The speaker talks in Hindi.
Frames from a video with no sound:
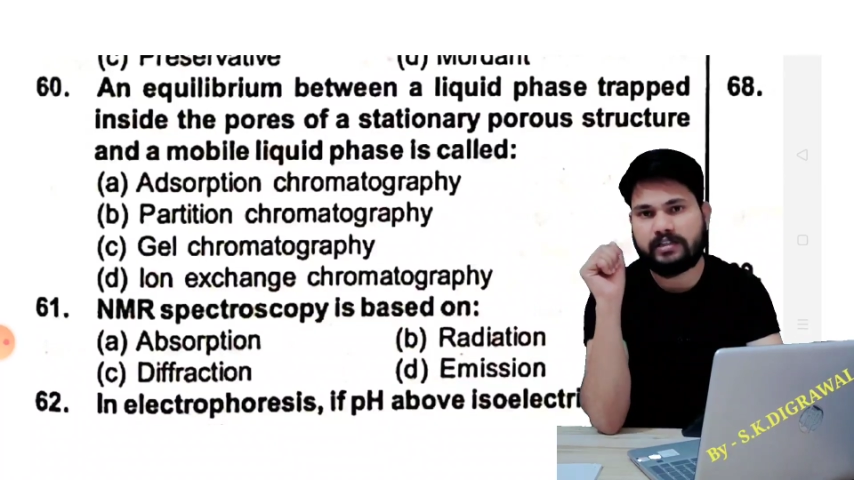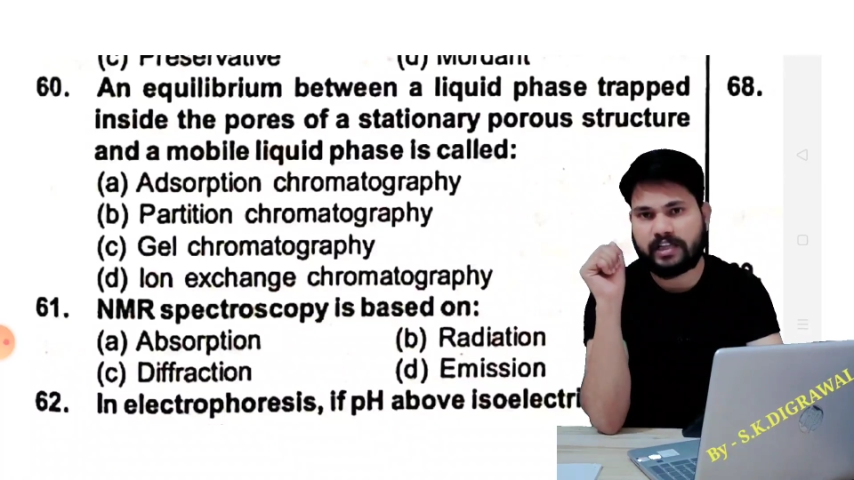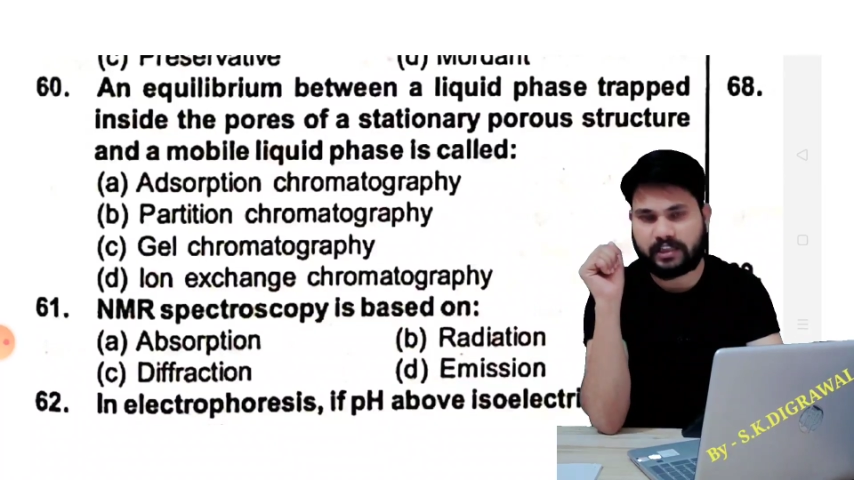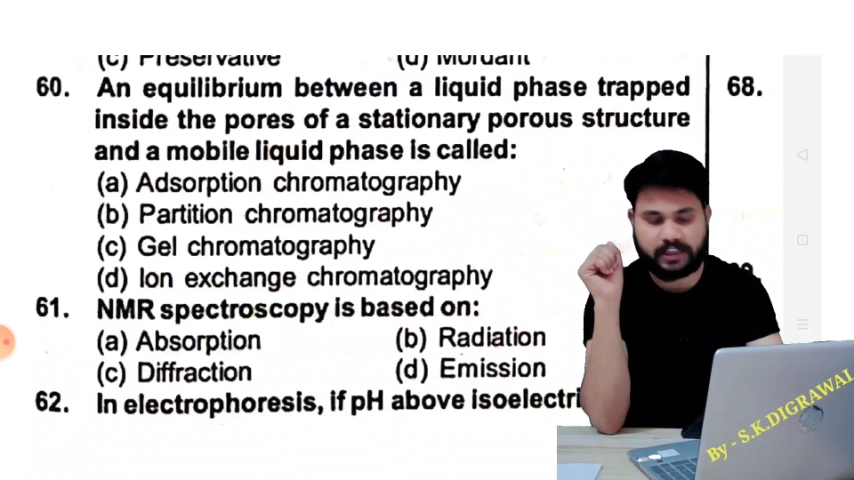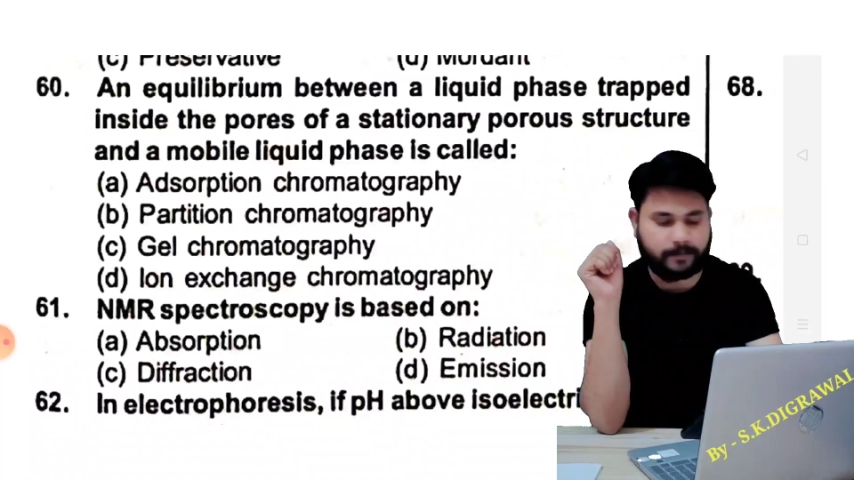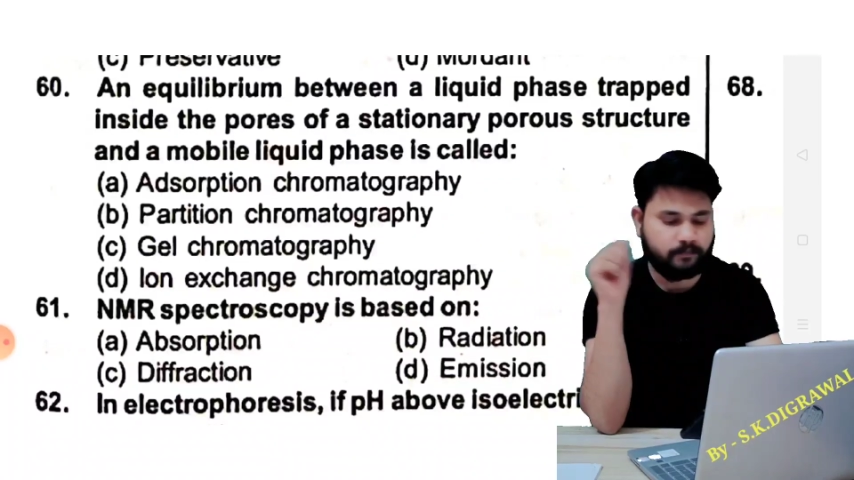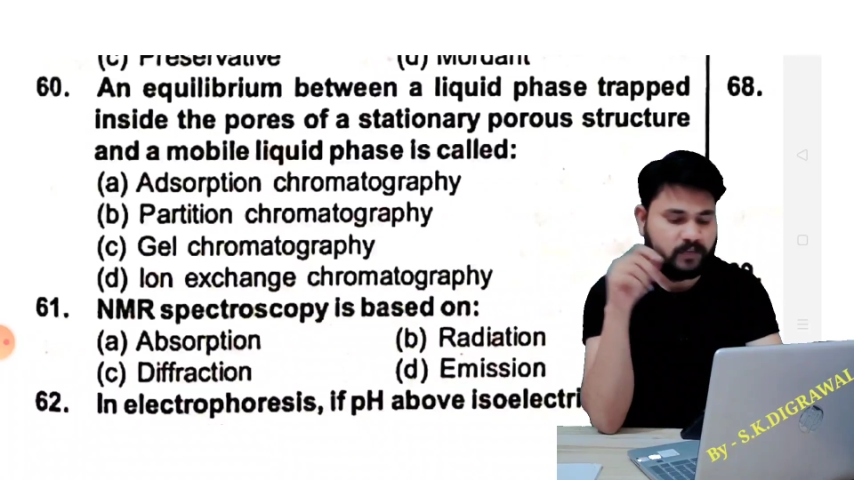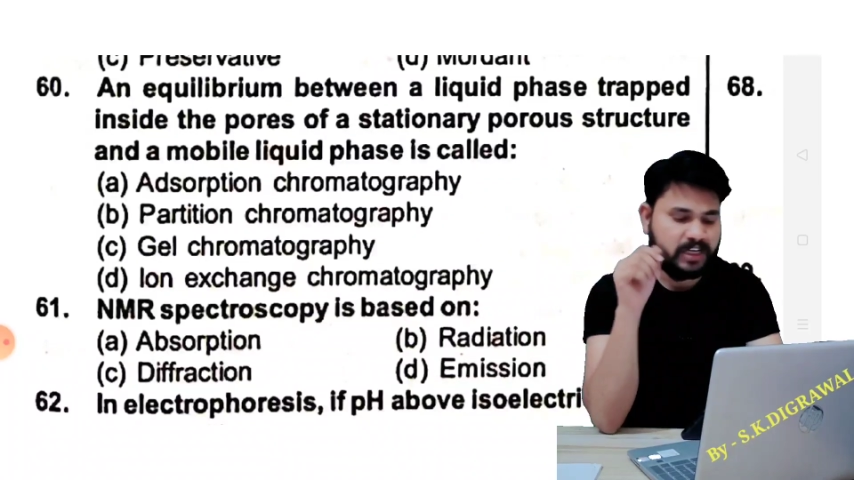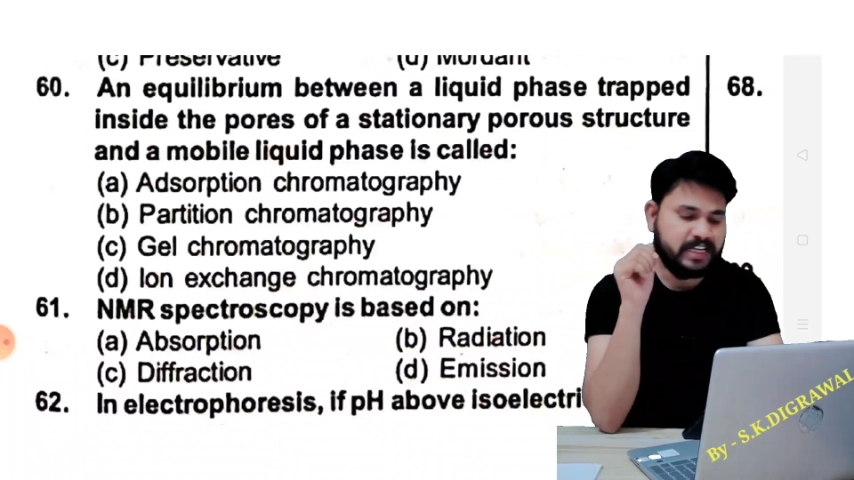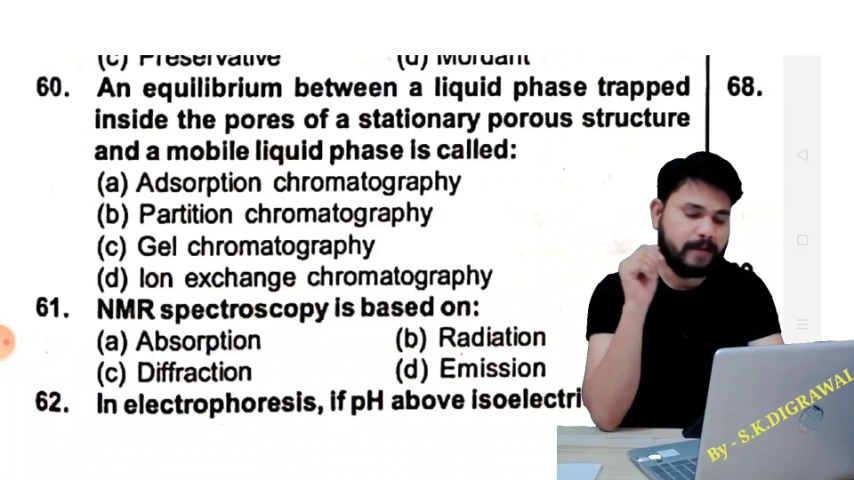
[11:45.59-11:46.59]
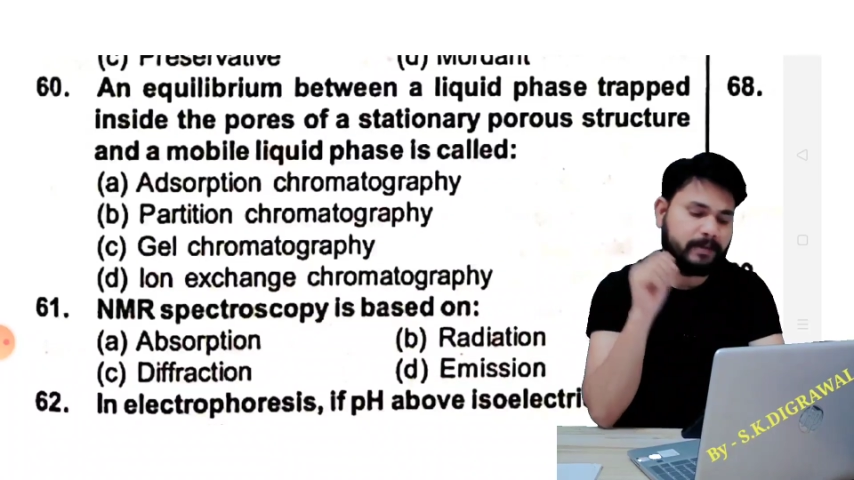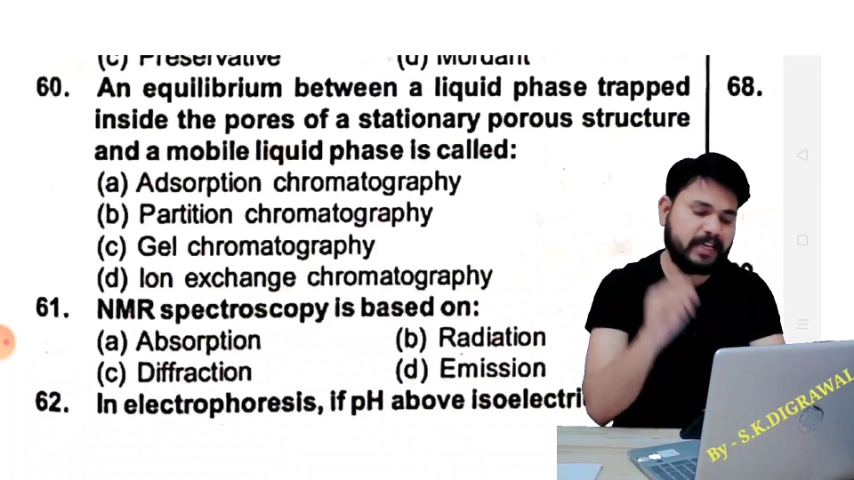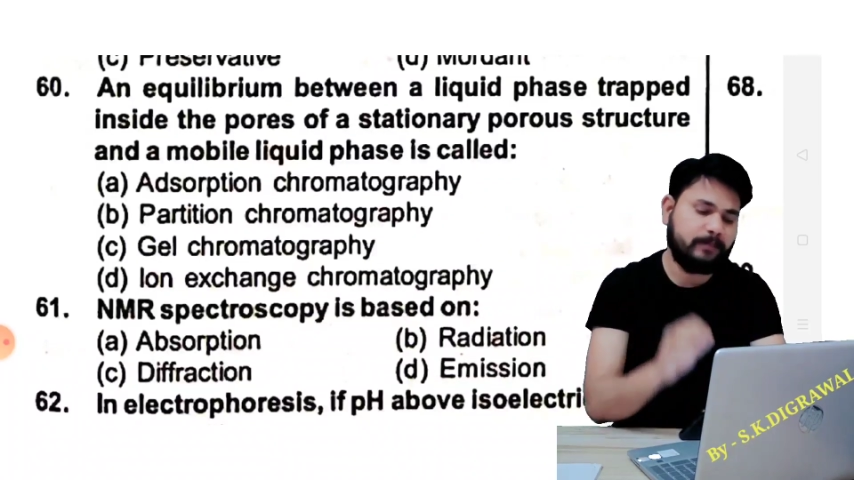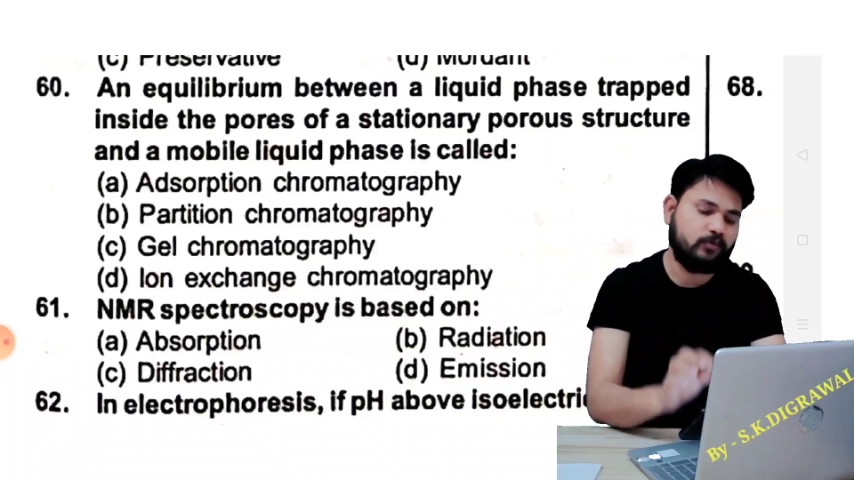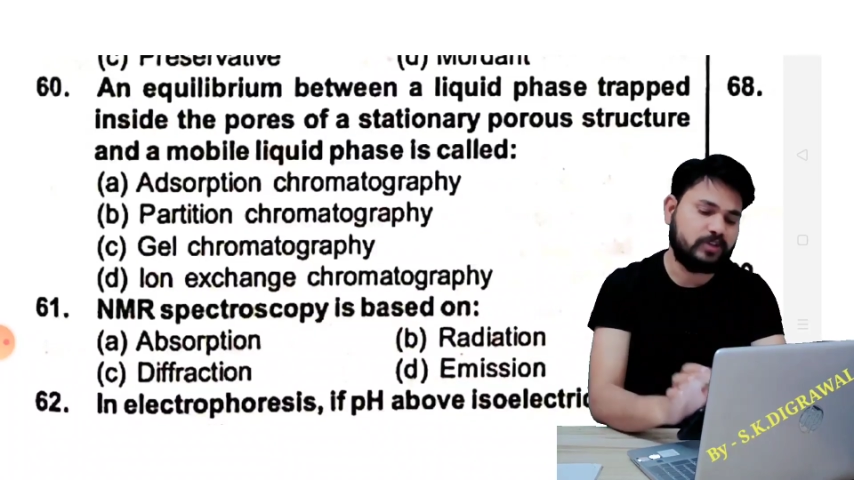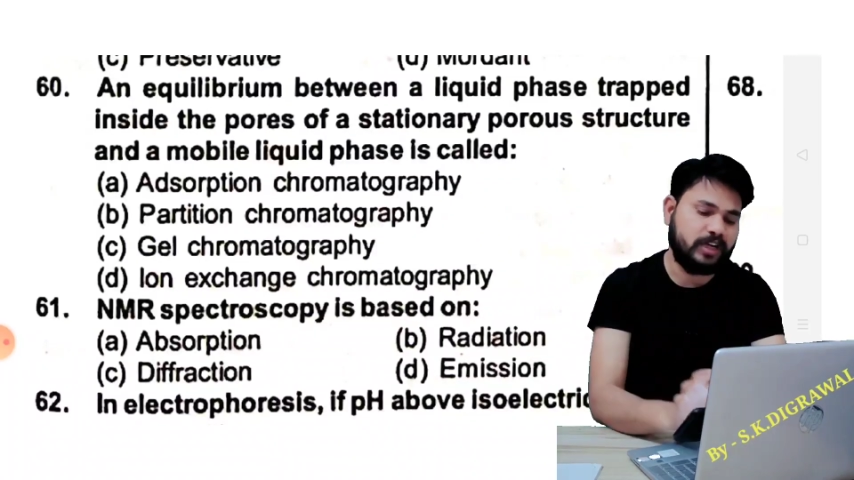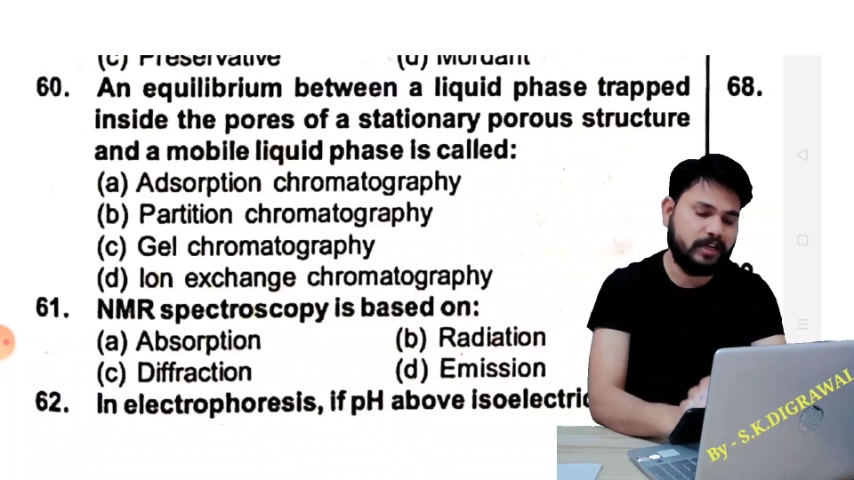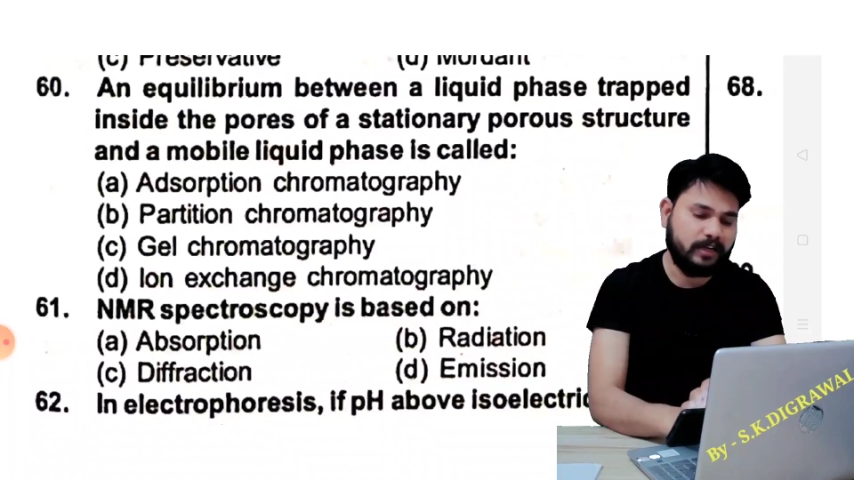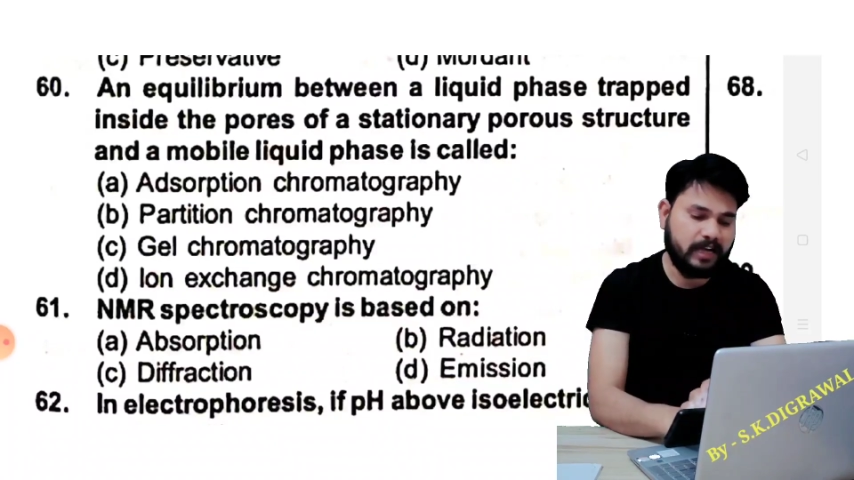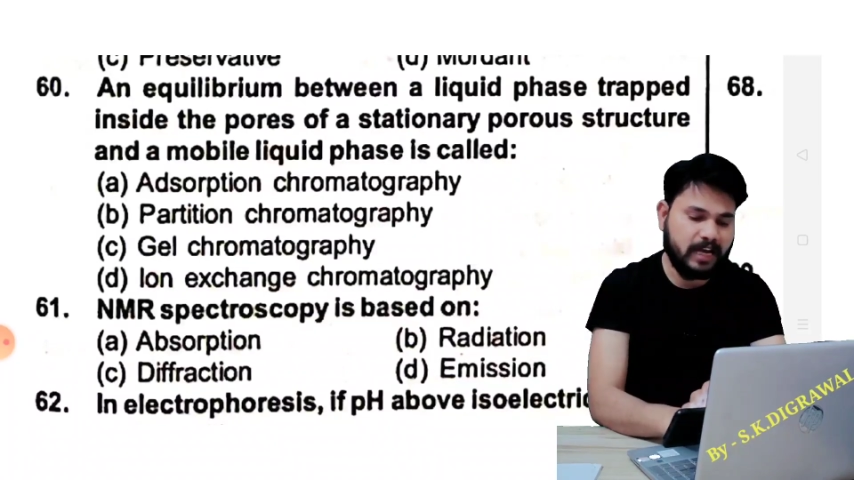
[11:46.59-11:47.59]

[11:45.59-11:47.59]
जाती है यहाँ पर क्या पूछा है